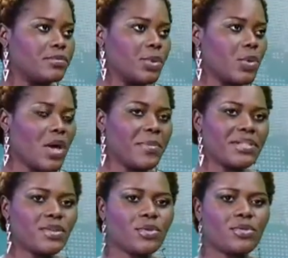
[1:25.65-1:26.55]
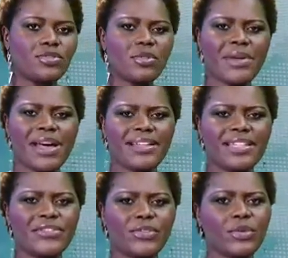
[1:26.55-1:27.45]
Pourquoi Parce que nous sommes à un
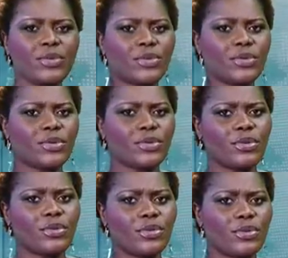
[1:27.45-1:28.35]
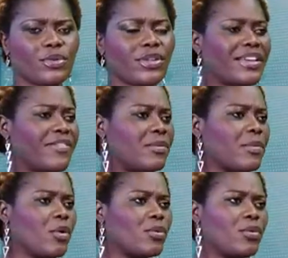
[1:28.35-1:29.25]
niveau de, notre
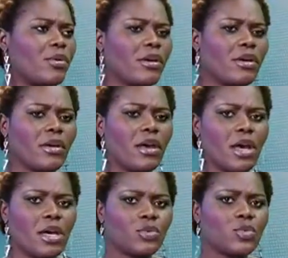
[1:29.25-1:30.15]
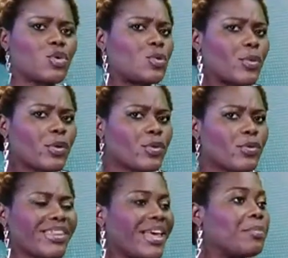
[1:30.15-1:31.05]
événement où euh, nous
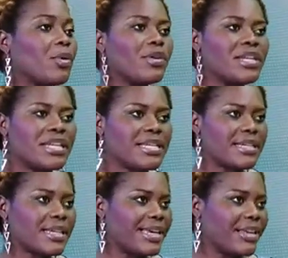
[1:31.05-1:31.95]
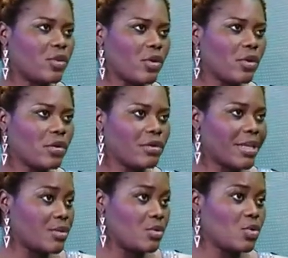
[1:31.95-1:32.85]
supportons d'abord les créateurs
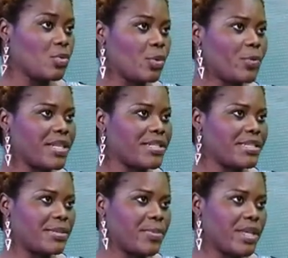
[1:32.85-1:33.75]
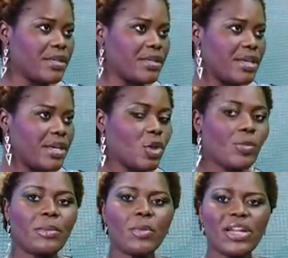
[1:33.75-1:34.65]
nationaux pour participer.
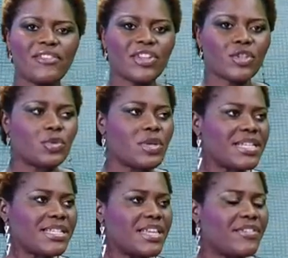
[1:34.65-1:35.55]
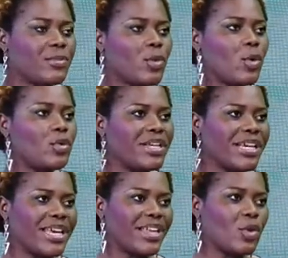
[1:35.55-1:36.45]
Normalement, la Fashion Week, c'est un événement où les
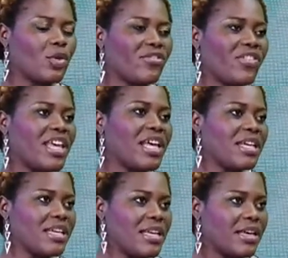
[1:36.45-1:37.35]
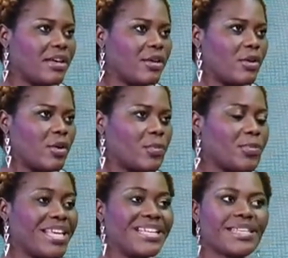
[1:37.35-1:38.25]
créateurs viennent euh,
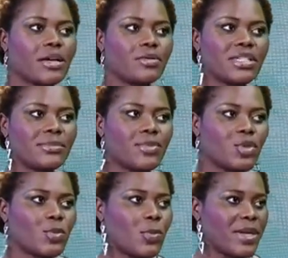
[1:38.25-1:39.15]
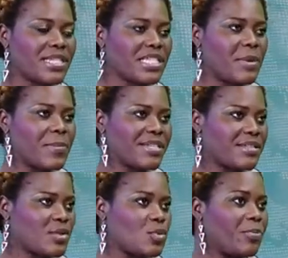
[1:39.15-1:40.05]
payer sa contribution pour participer parce que
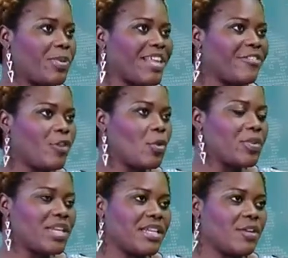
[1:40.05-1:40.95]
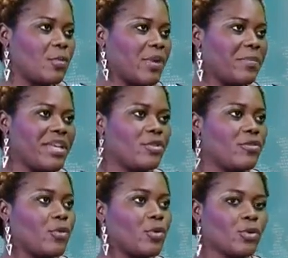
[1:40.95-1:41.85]
c'est une plateforme qui leur permet de
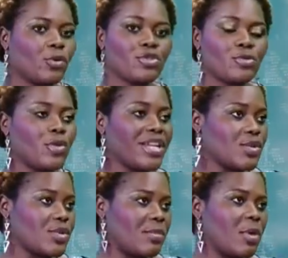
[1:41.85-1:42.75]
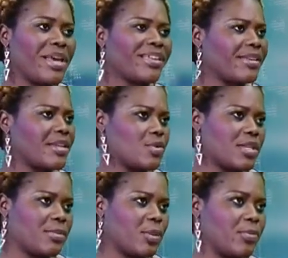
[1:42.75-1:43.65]
vendre non seulement nationalement mais
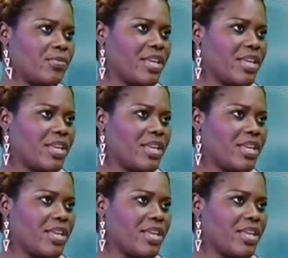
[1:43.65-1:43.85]
internationalement.